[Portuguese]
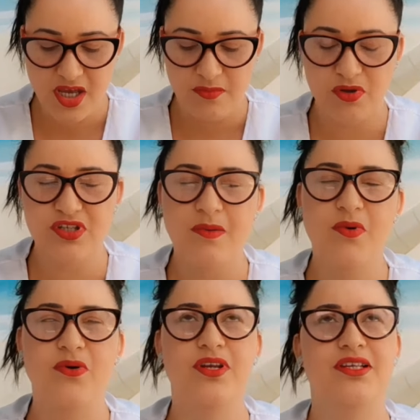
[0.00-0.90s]
Meus
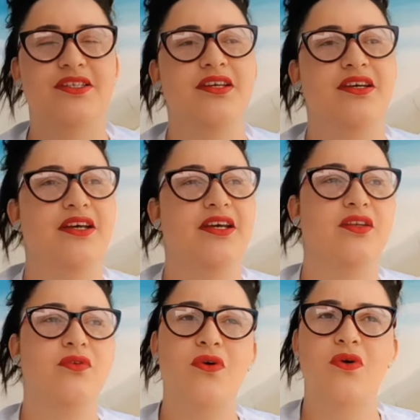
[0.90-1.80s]
amores,
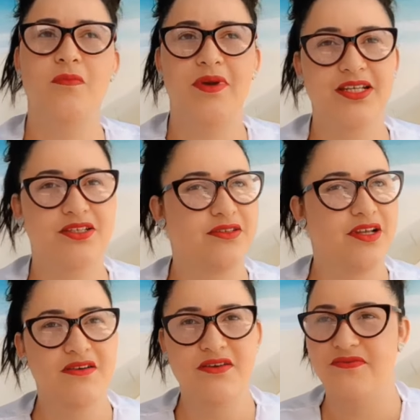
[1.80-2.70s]
é, no começo
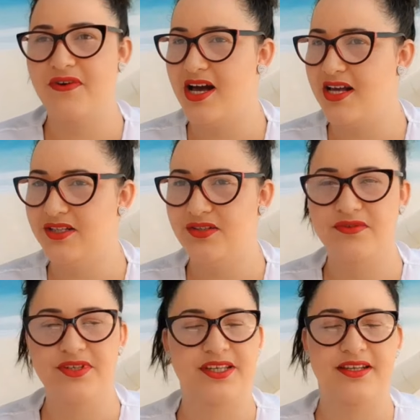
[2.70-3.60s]
não é fácil,
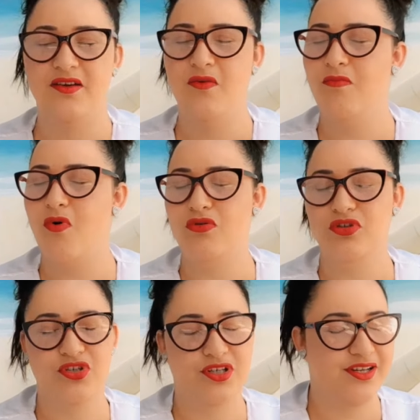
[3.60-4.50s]
você tem um
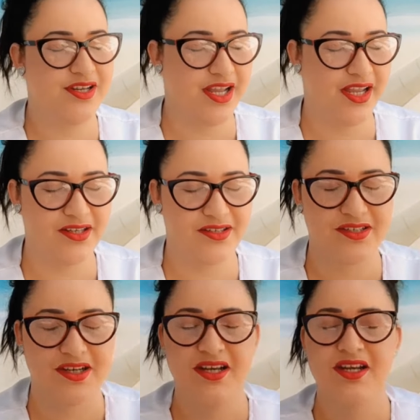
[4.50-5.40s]
monte de
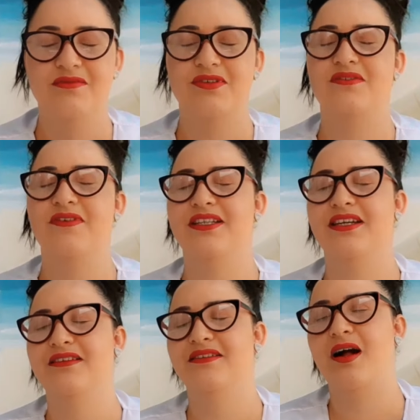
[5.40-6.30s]
cliente, você vai
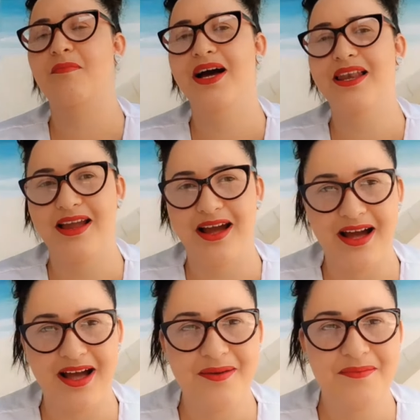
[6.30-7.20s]
ter que
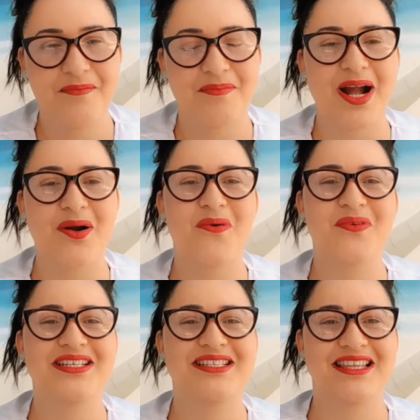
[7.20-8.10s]
trabalhar para
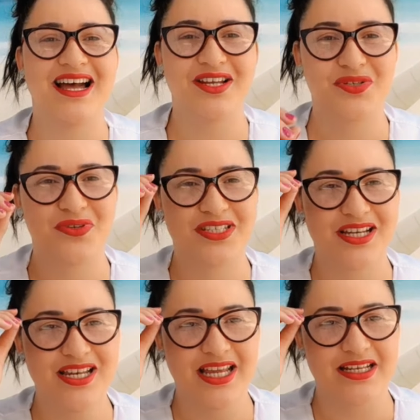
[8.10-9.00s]
conquistar as suas
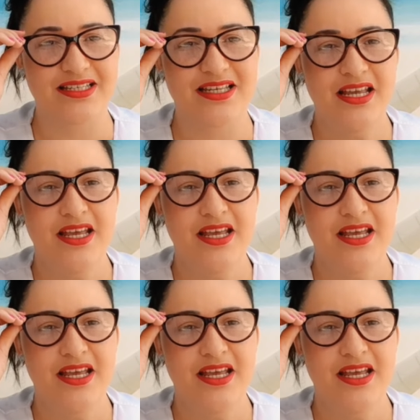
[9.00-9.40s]
clientes.